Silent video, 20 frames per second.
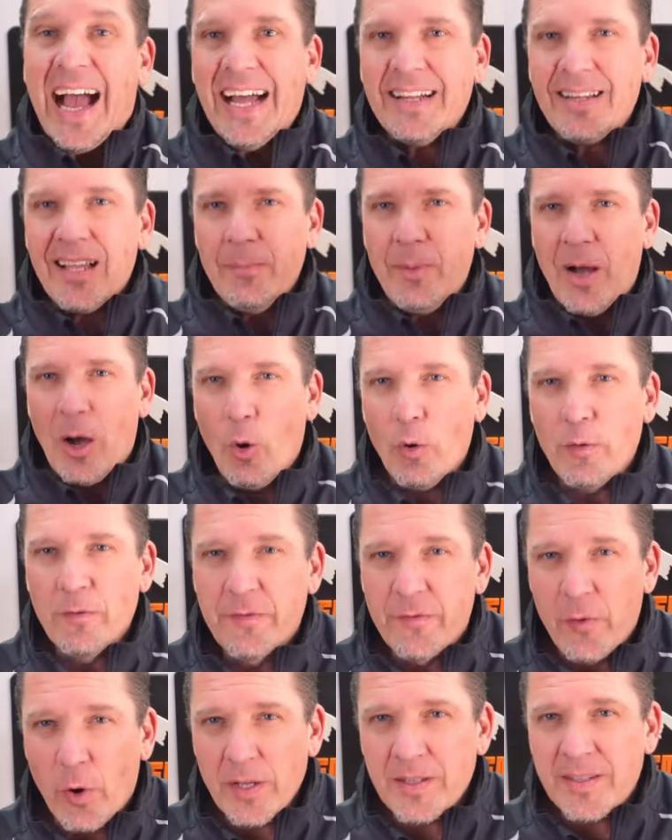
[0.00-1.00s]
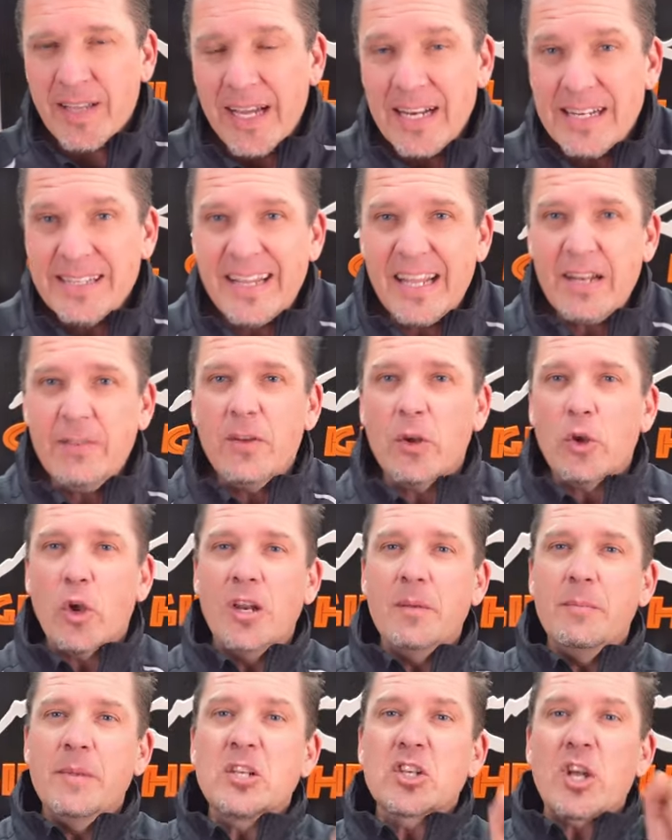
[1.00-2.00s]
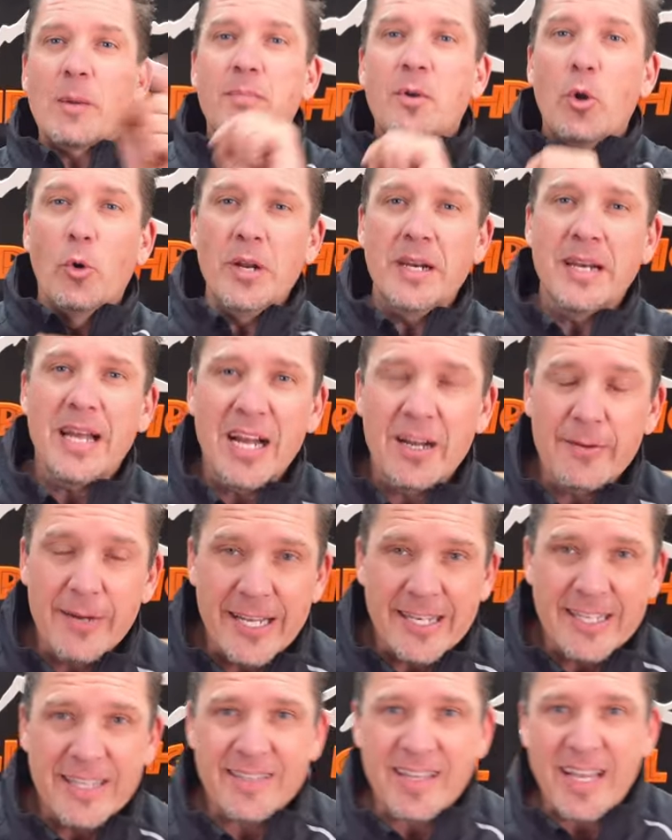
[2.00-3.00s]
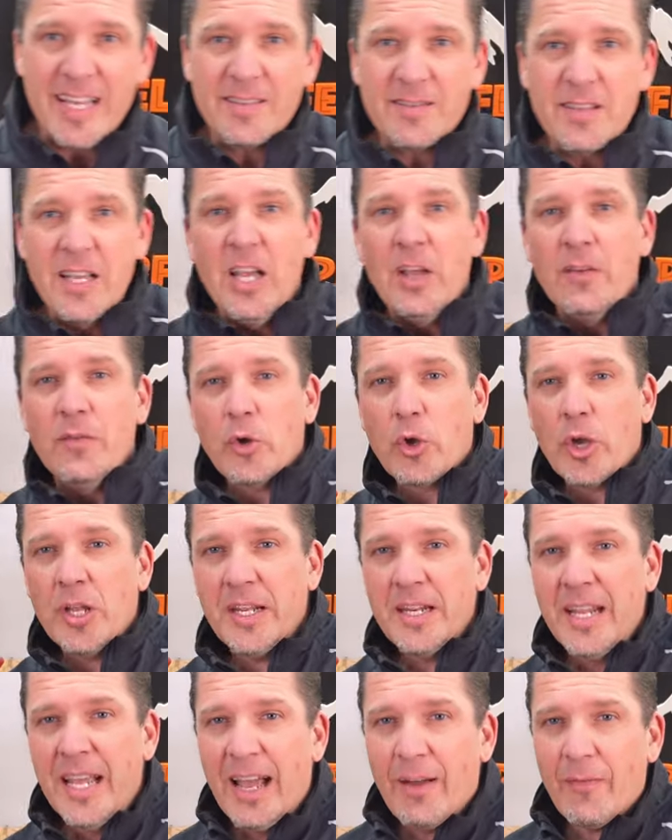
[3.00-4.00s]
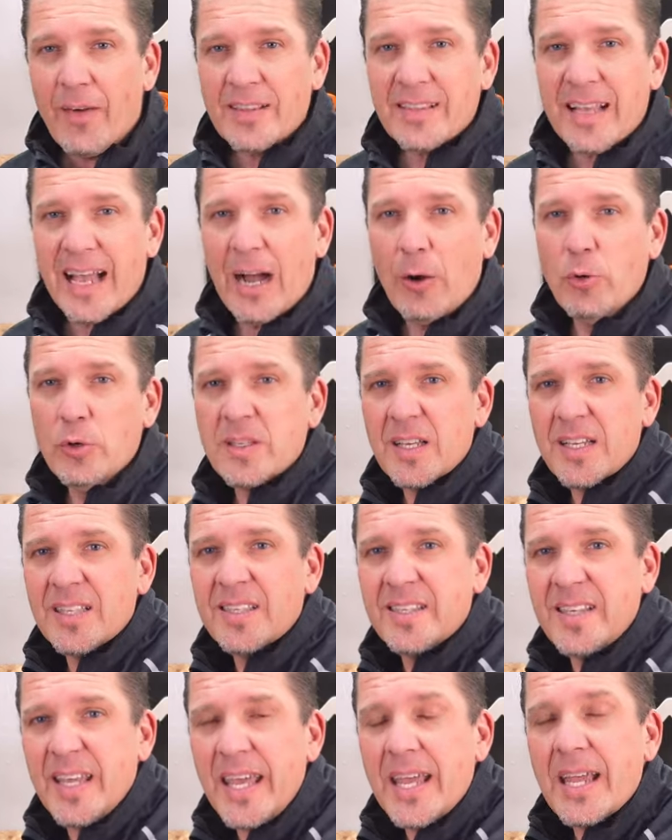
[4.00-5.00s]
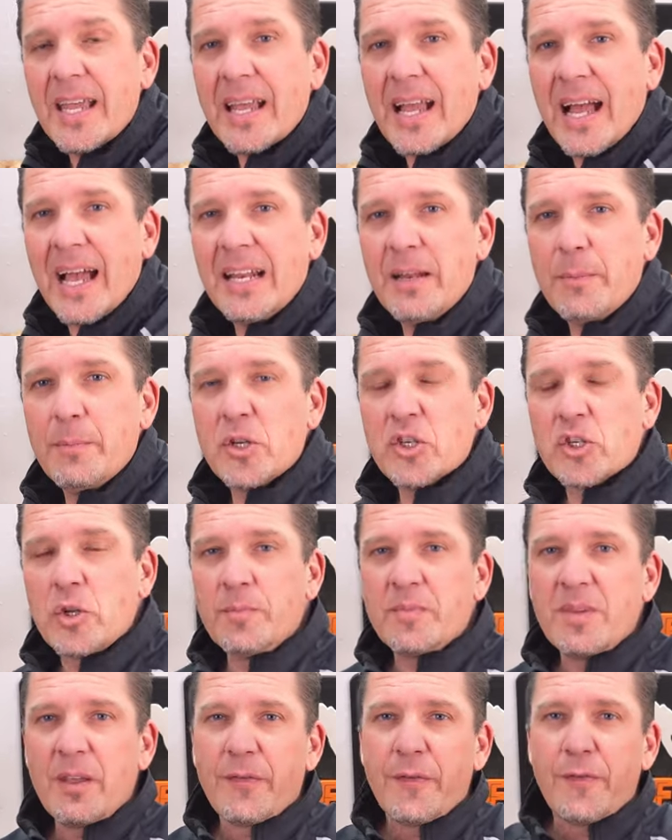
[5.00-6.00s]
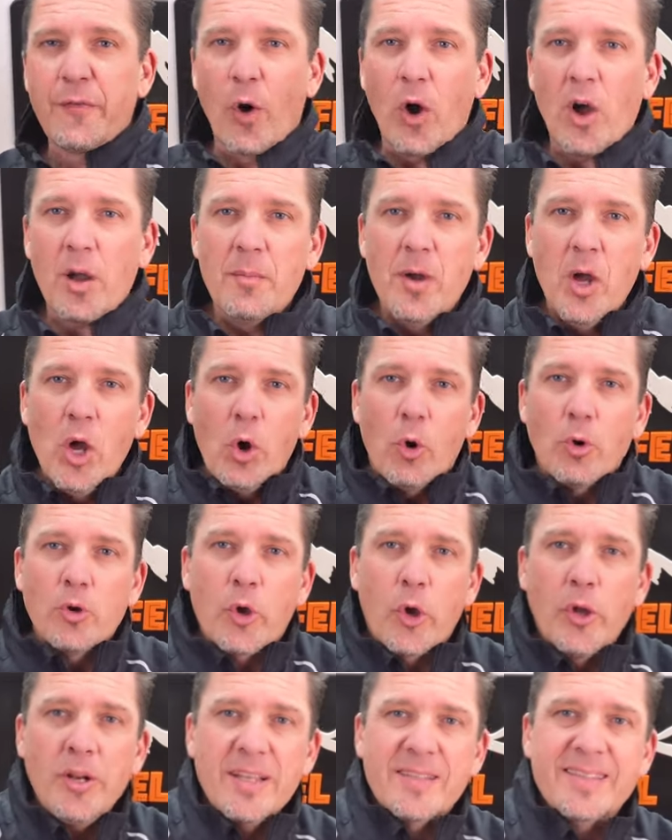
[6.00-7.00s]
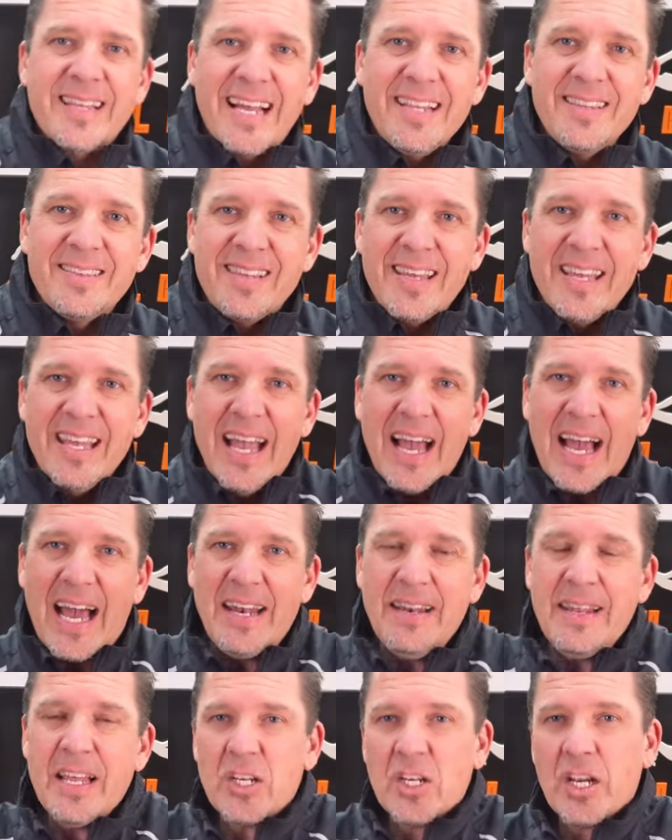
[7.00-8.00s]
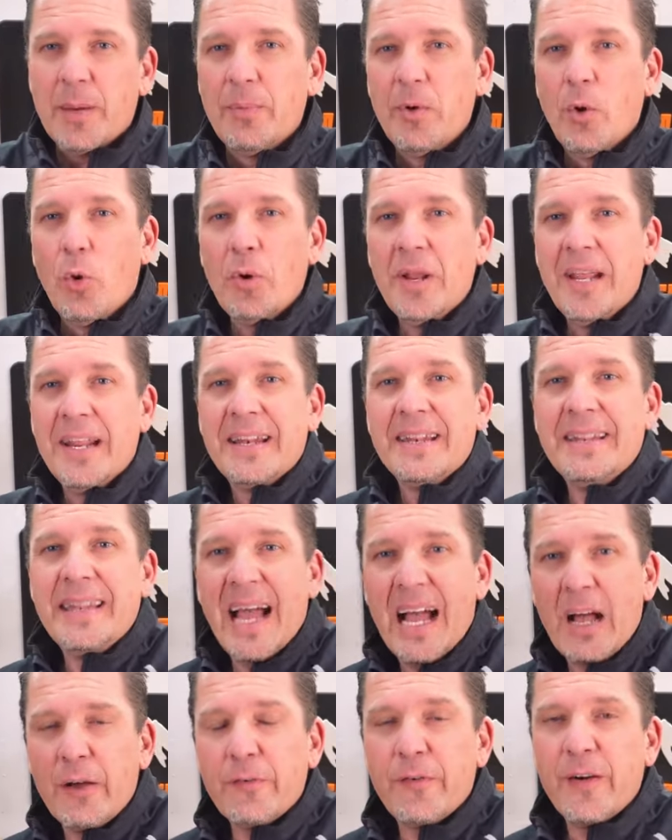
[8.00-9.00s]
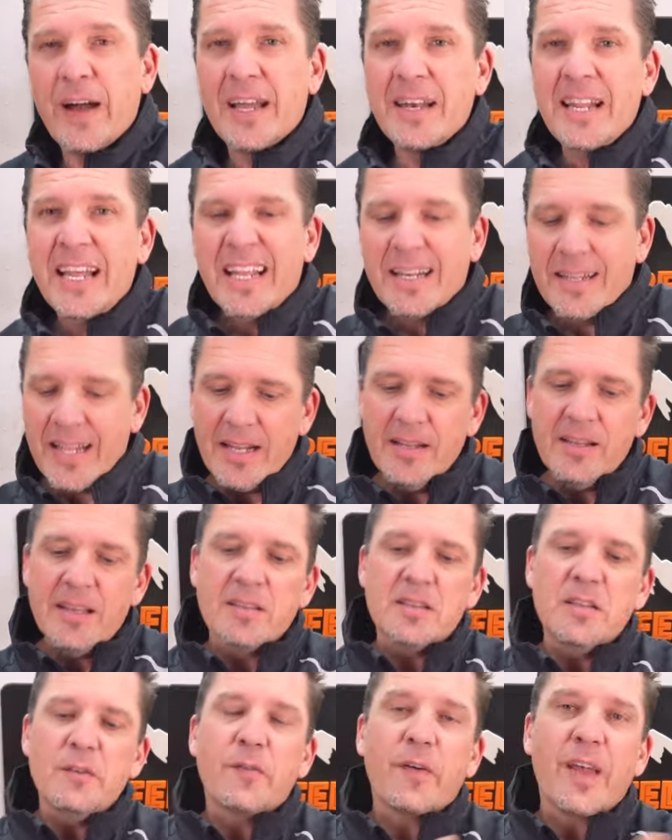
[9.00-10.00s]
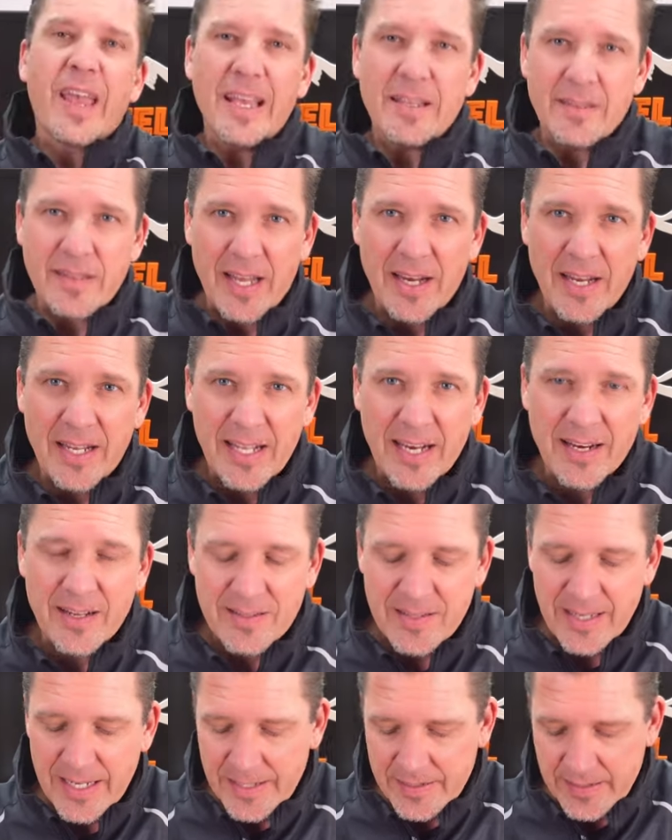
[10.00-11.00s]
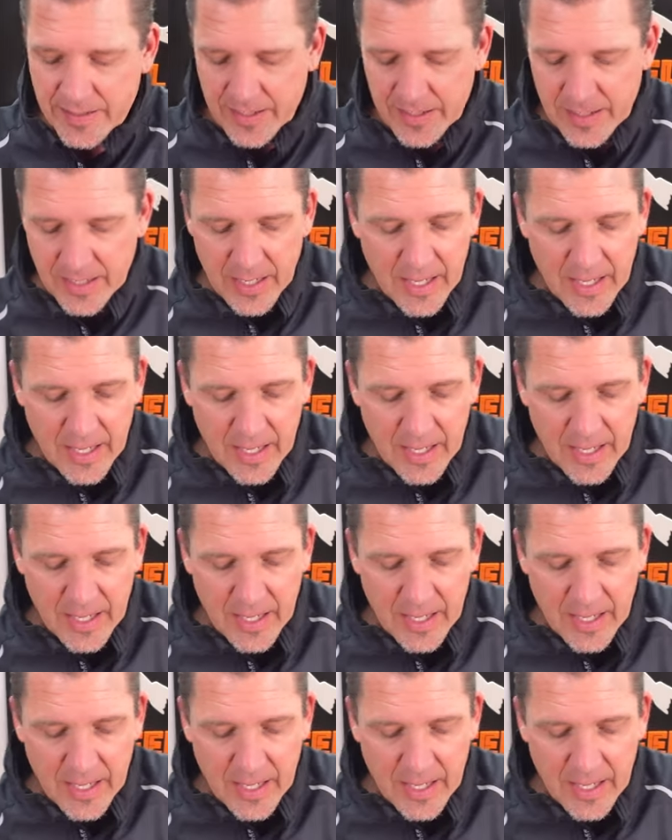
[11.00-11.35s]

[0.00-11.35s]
Hat aber auch einen Vorteil, denn wir können mit Schablonen arbeiten. Das heißt, wir können was aussägen, eine bestimmte Form und können das Ganze an der Schablone nachfahren, denn sie fräst ja nicht an der Seite.